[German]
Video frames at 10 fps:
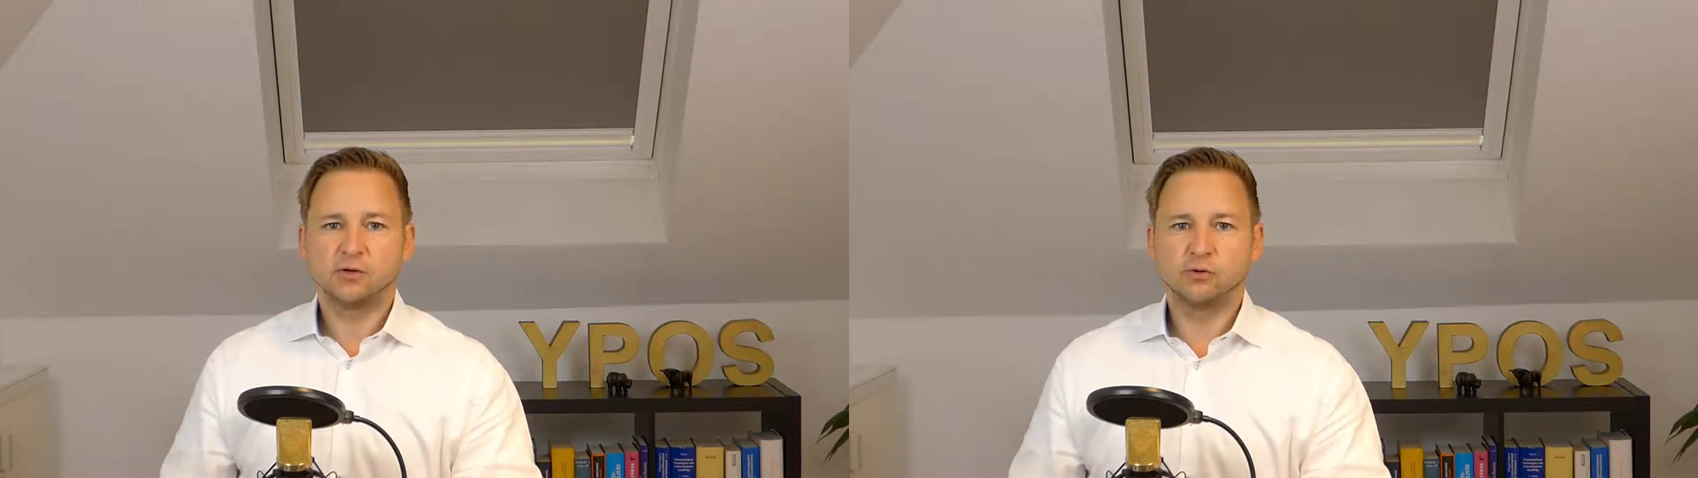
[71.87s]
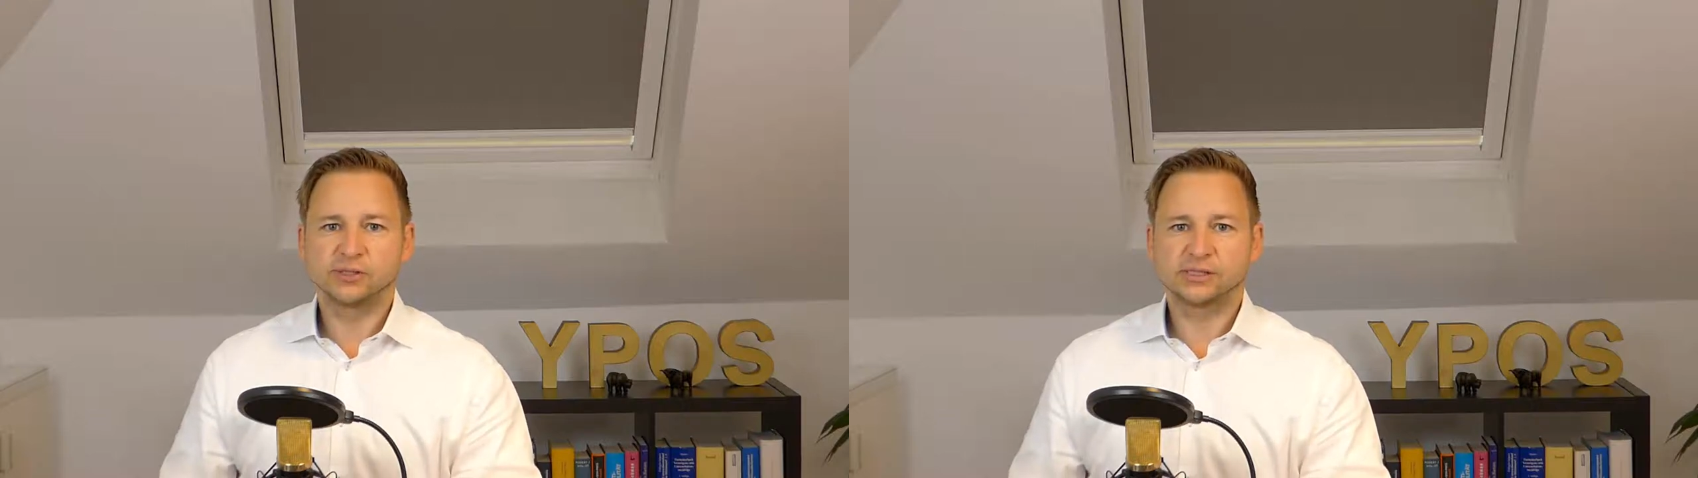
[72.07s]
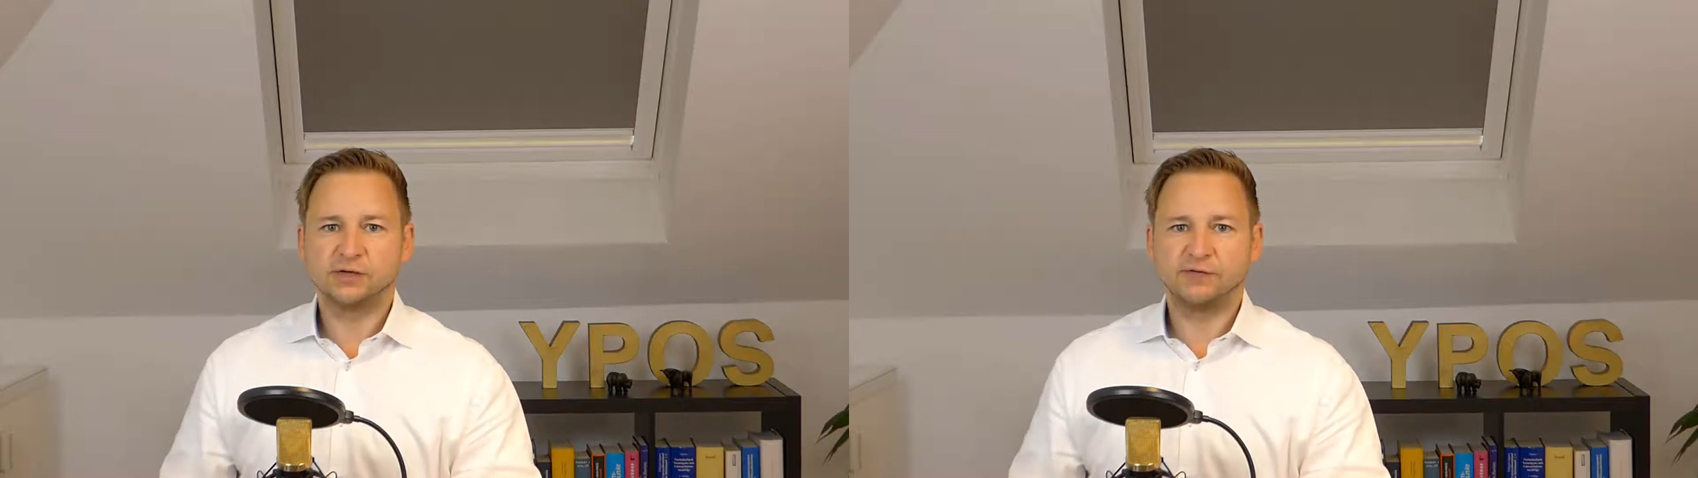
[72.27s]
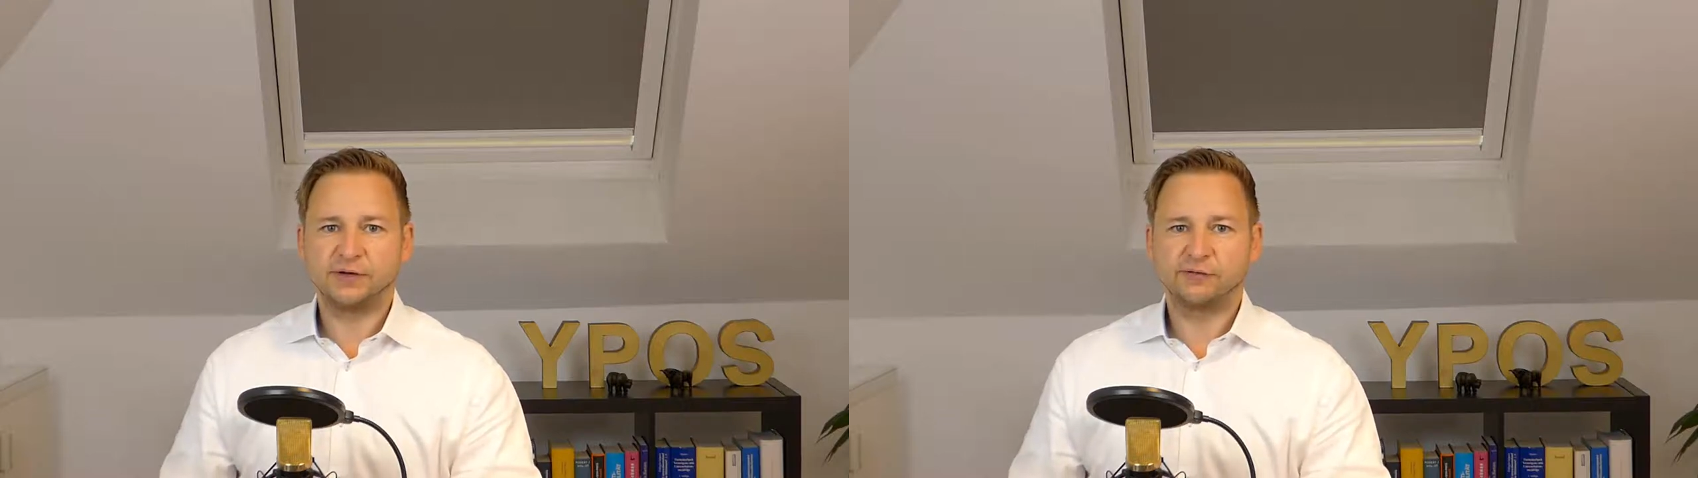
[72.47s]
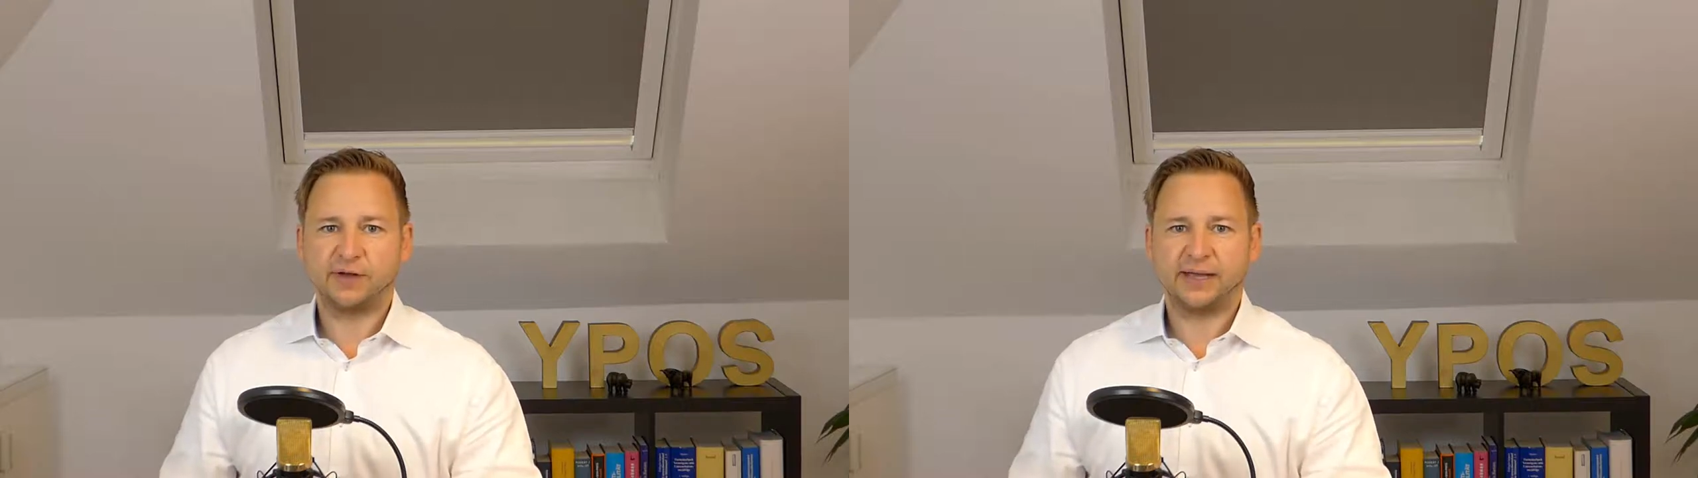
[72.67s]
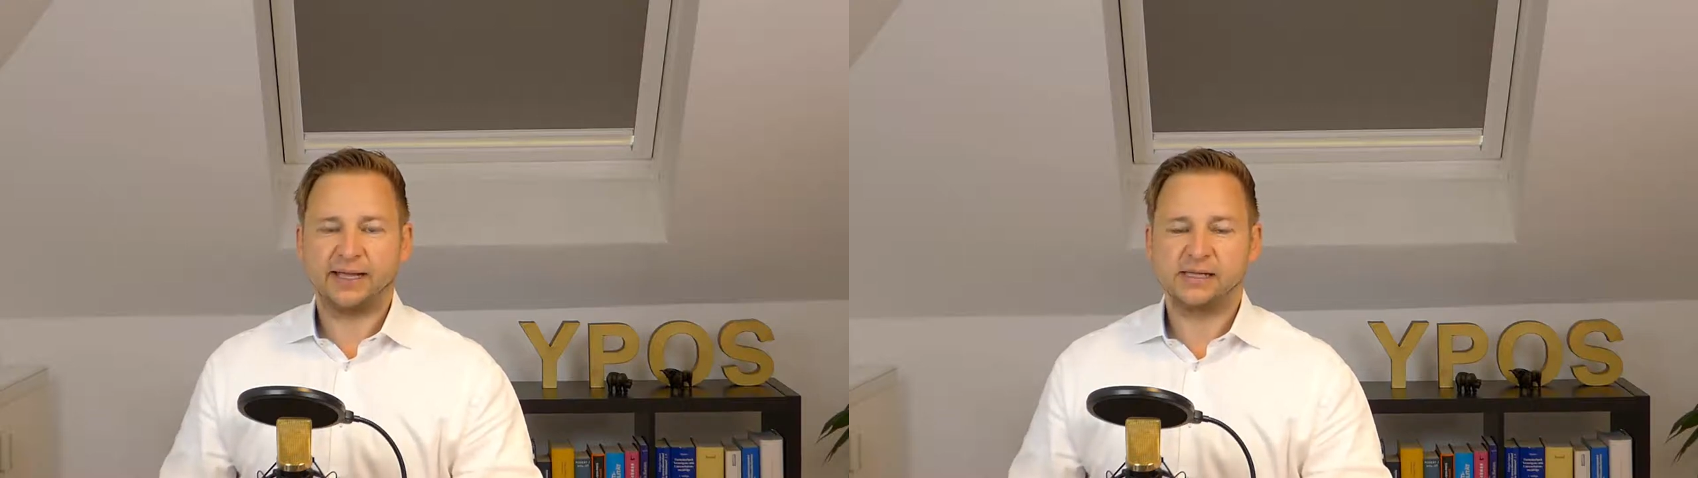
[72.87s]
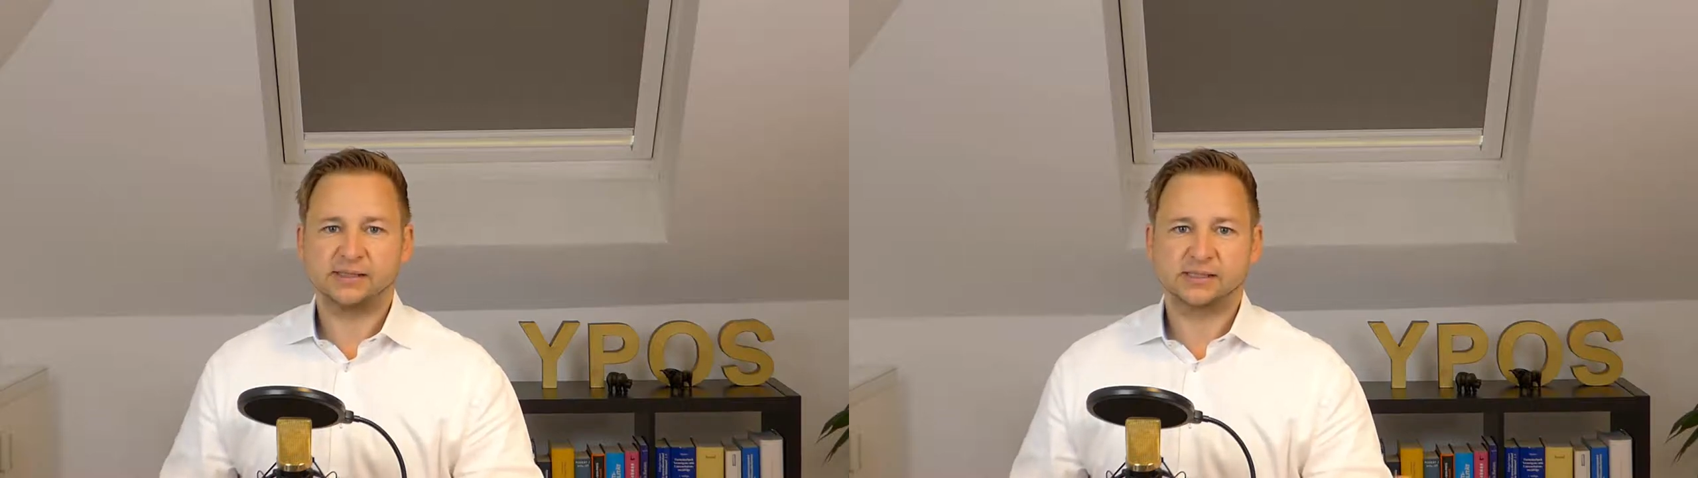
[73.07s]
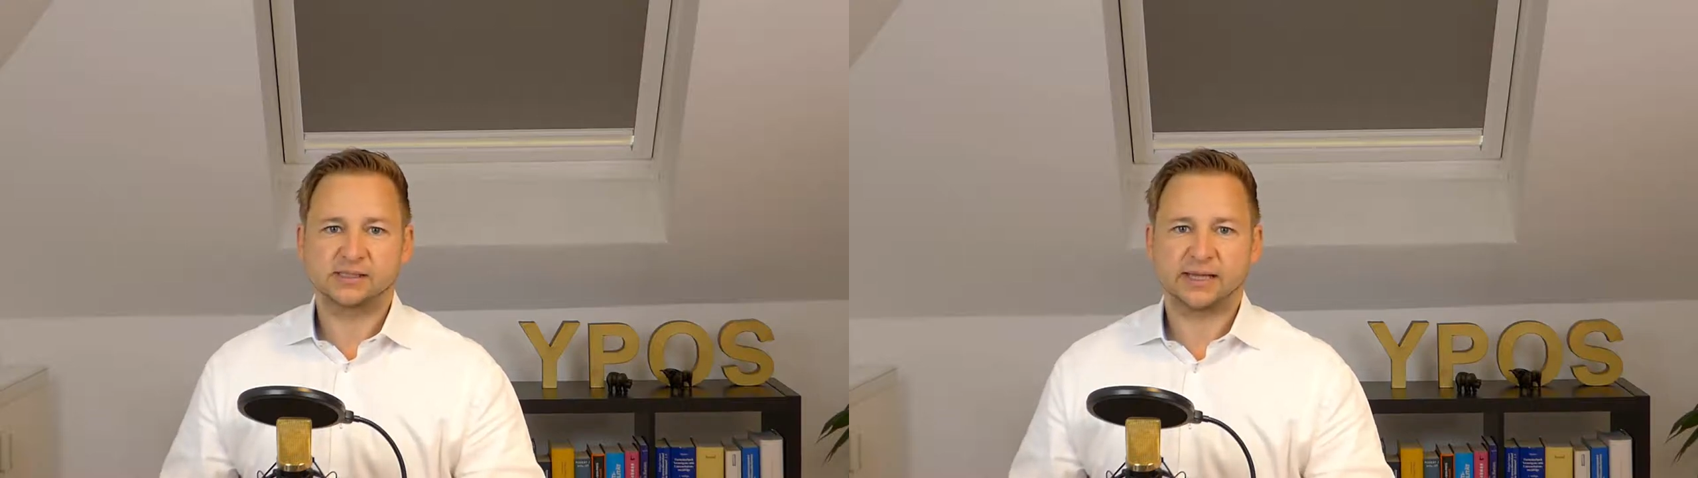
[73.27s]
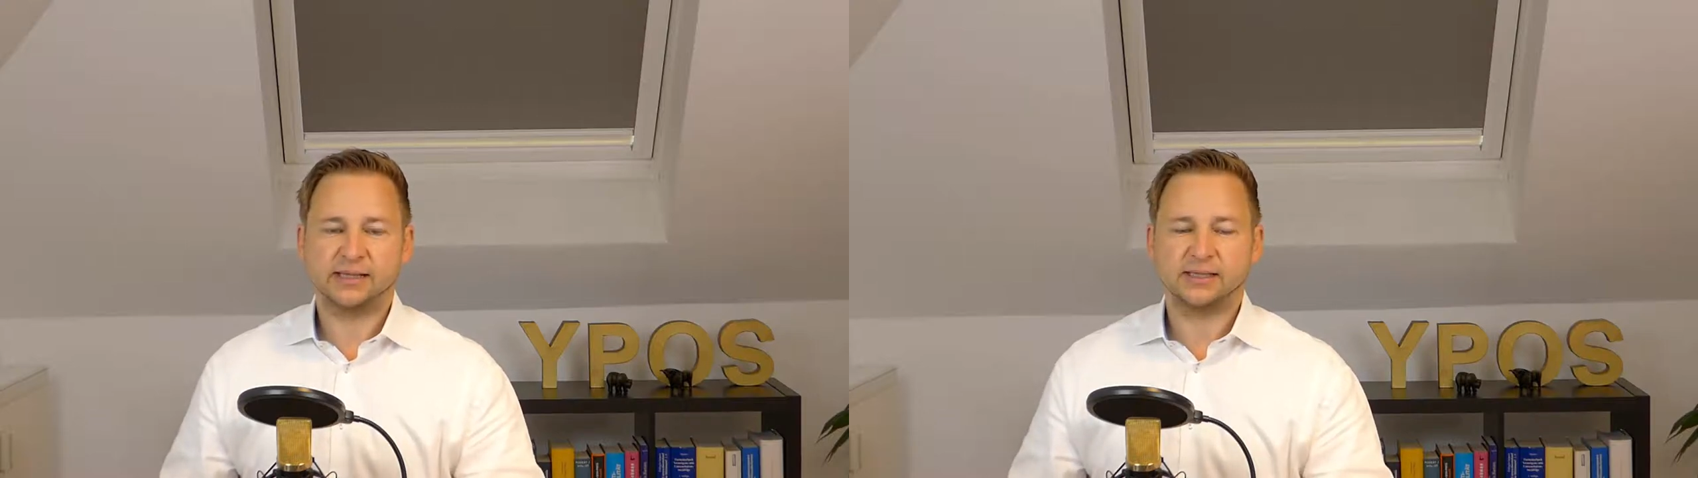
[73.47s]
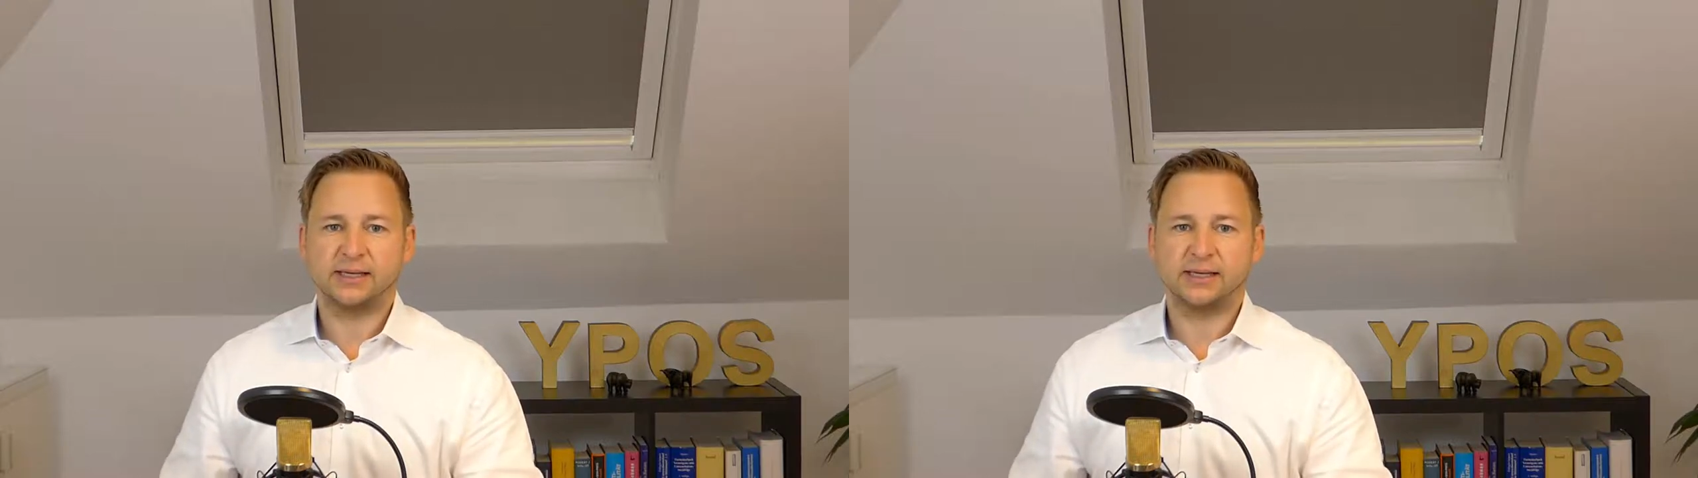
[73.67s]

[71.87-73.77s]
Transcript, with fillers: Kurs-Gewinn-Verhältnis zeigt